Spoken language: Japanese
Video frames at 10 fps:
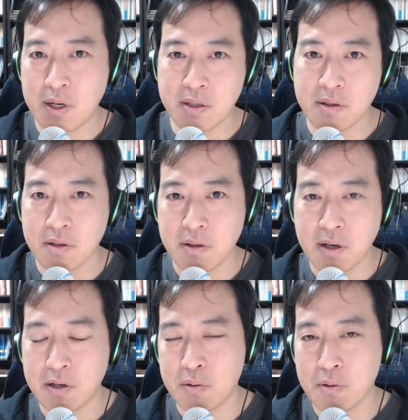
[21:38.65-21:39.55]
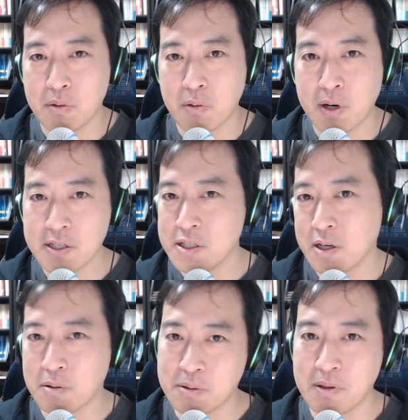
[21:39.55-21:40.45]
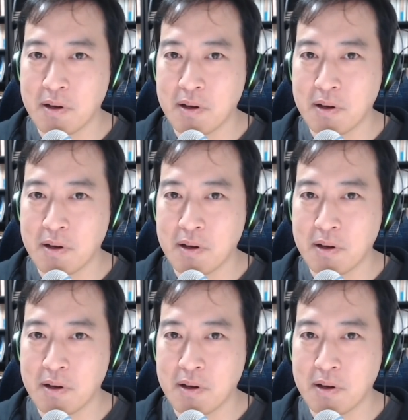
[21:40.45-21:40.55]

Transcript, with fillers: は、あの、おかしいだろうって。